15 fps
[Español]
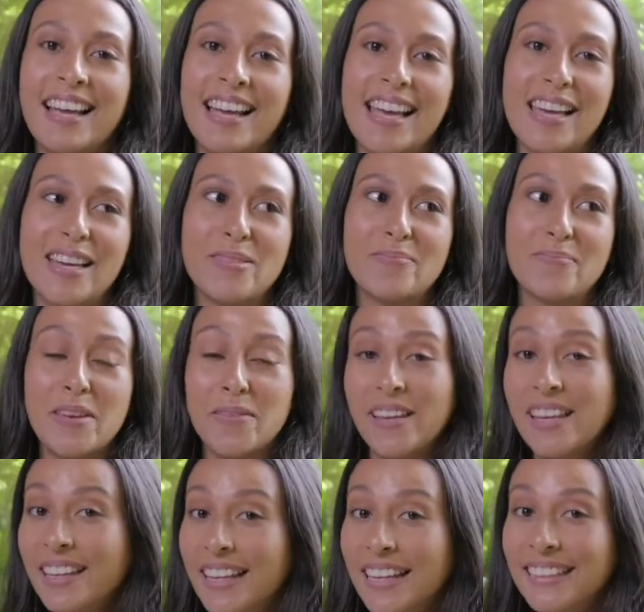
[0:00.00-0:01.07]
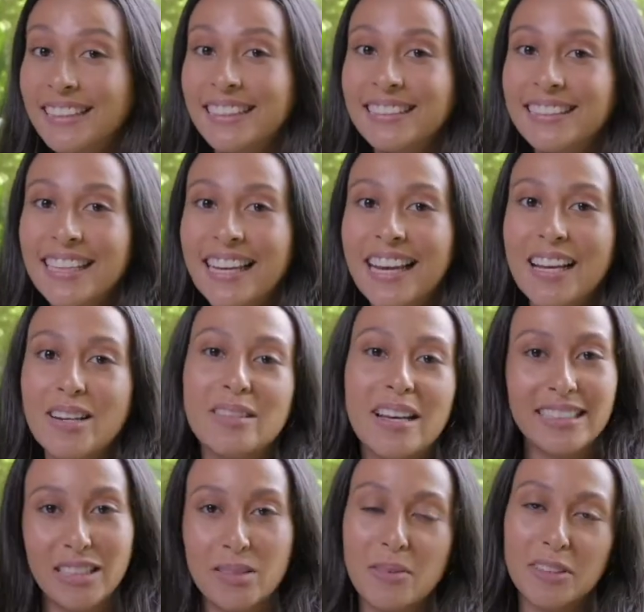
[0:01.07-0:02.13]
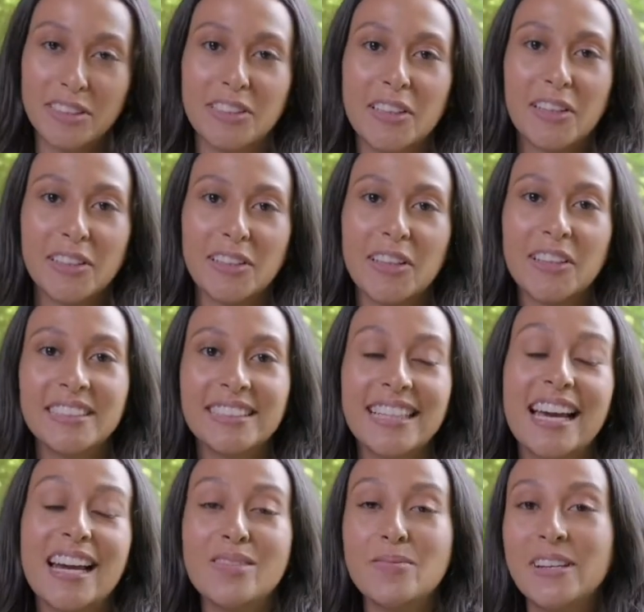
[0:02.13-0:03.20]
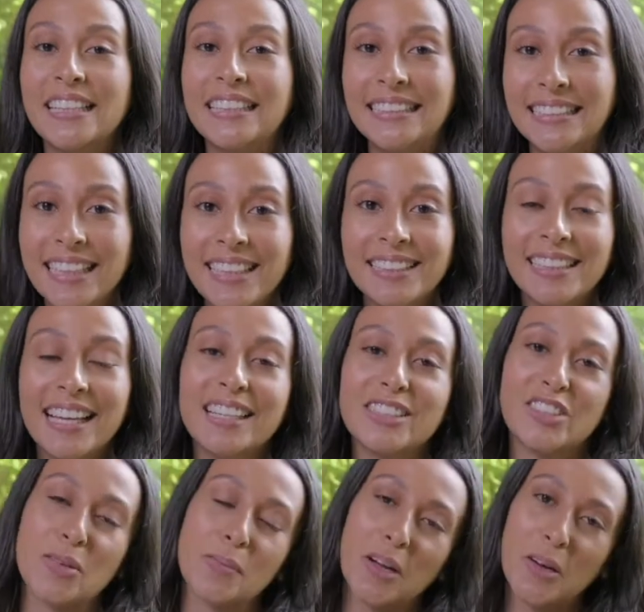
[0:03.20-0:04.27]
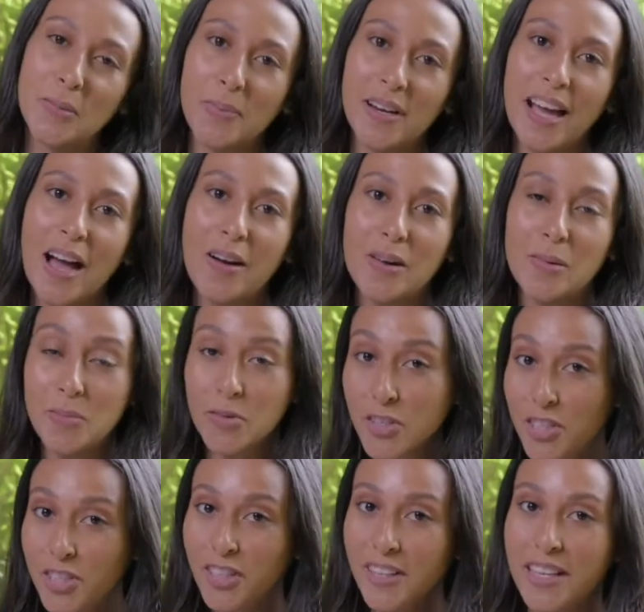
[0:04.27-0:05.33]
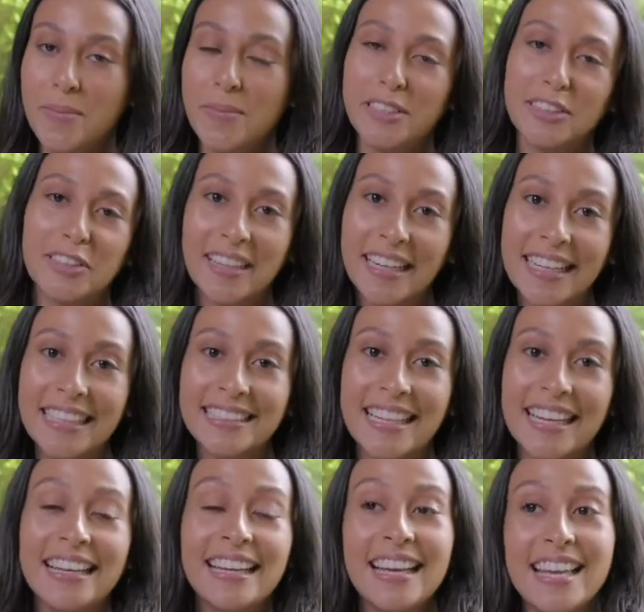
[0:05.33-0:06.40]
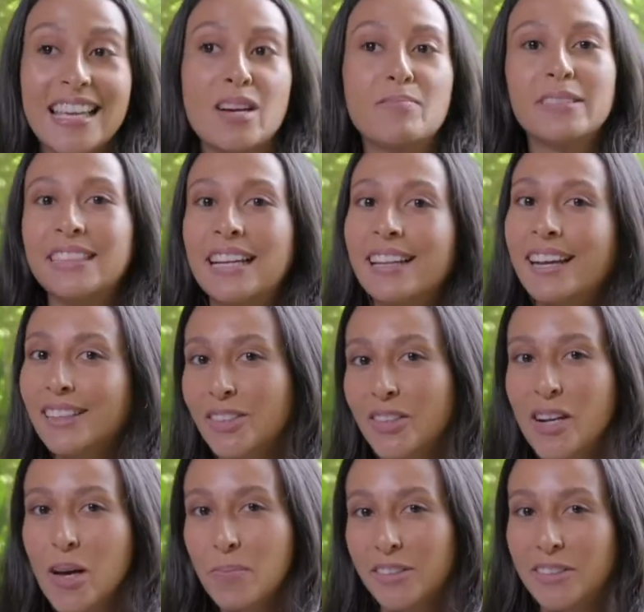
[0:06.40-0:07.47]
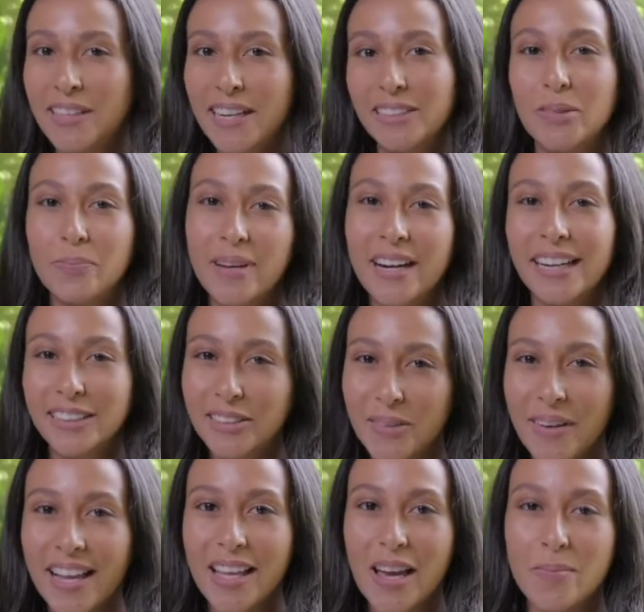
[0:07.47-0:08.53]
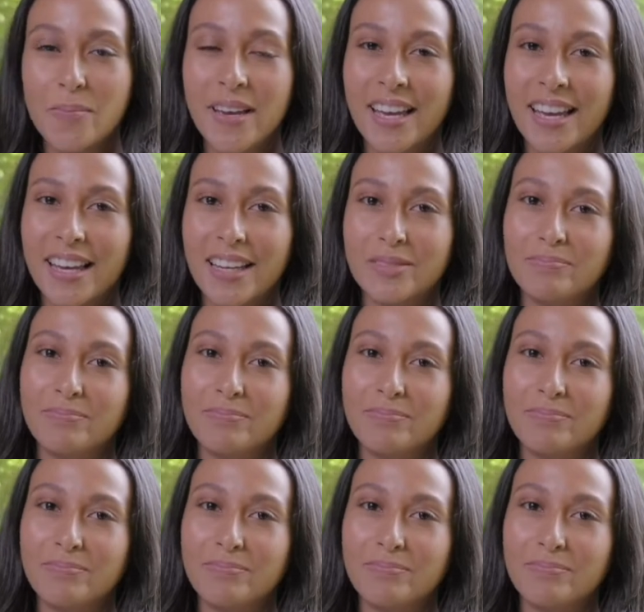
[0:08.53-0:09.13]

En mi vida antes de este proceso de ortodoncia era muy distinta, yo me acomplejaba mucho de mi sonrisa y a pesar de que soy una persona súper risueña, me